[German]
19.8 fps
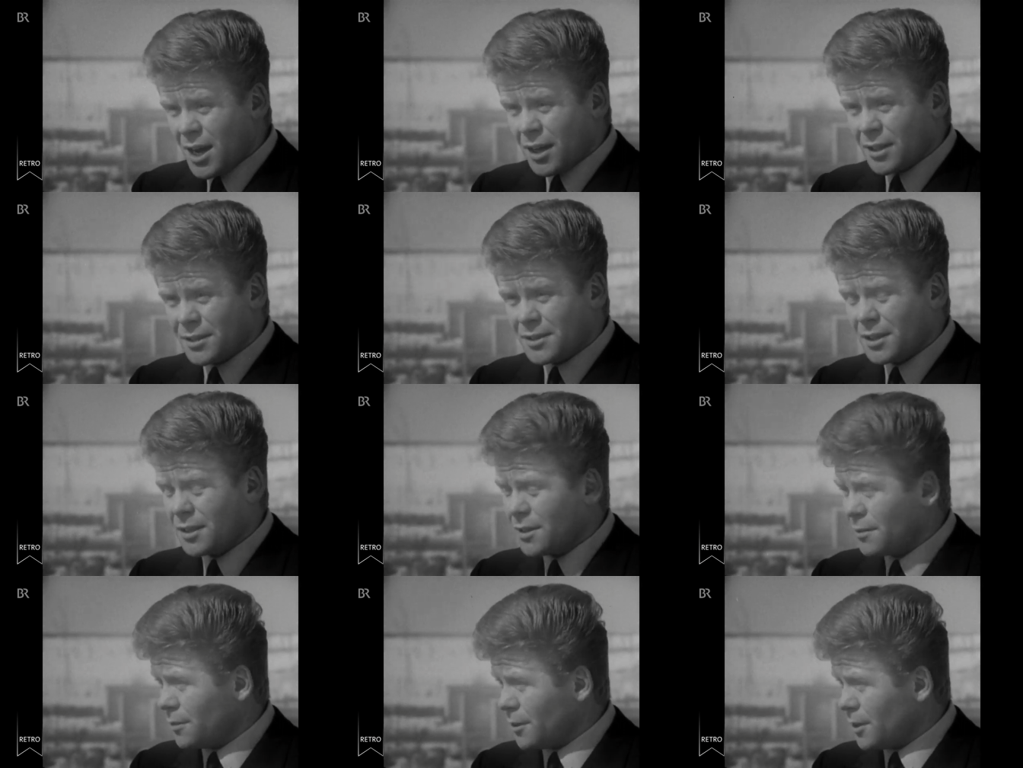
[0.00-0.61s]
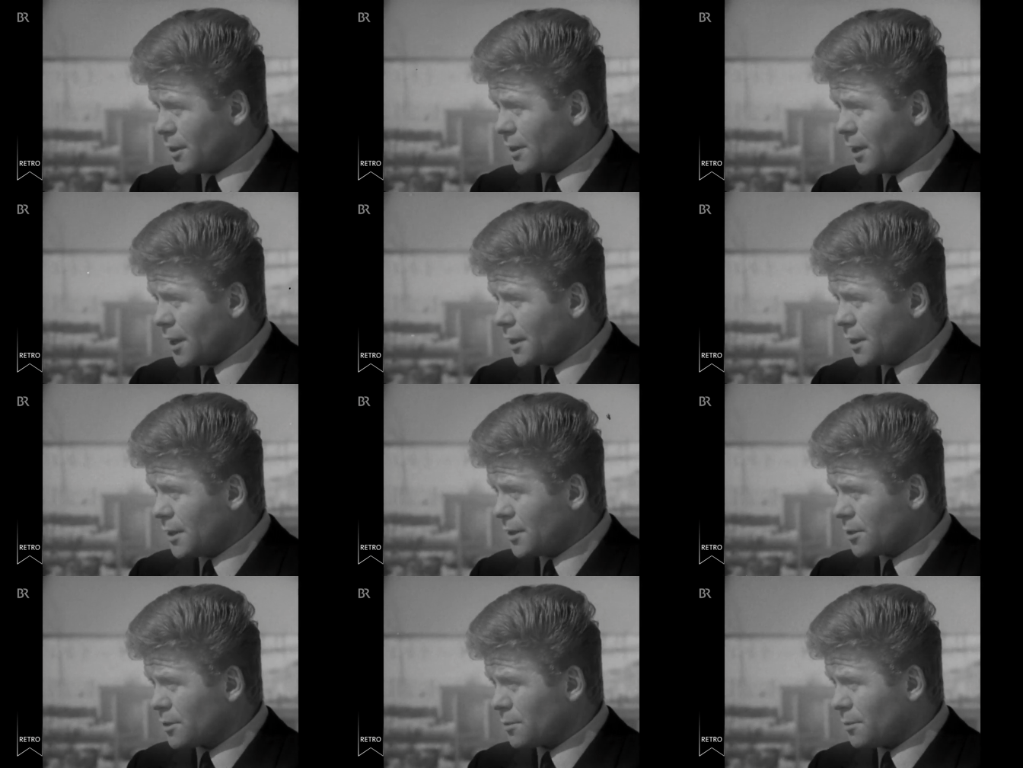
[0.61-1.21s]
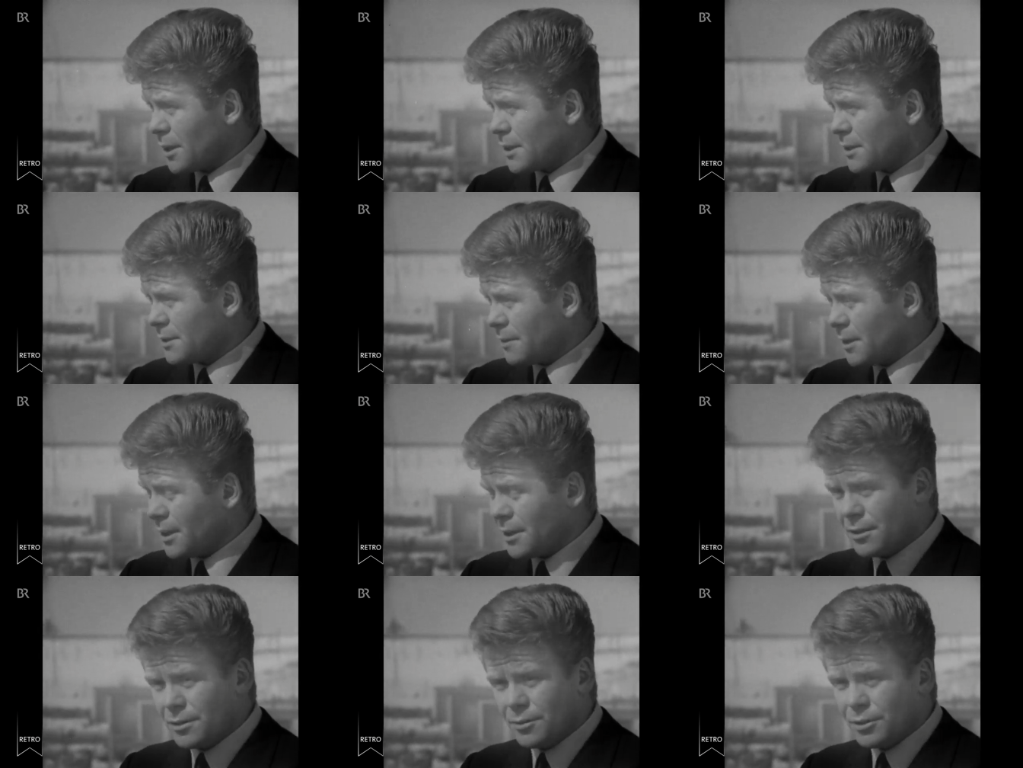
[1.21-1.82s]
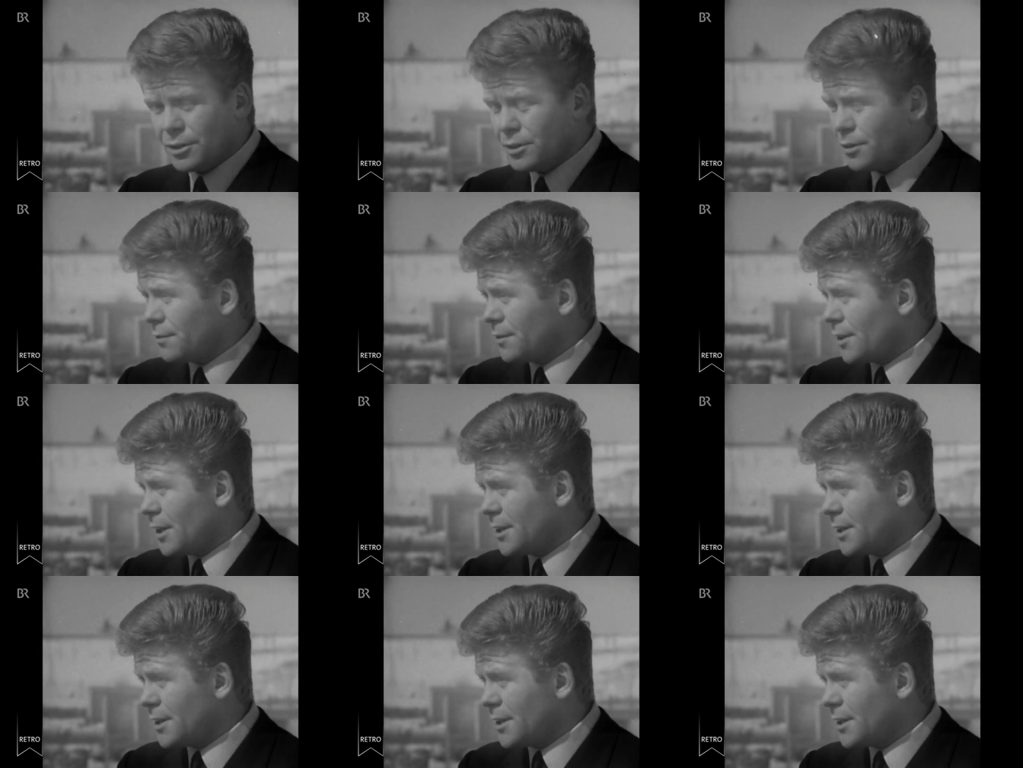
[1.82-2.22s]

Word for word: dann siege für die Italiener schwarz, weil wir dürfen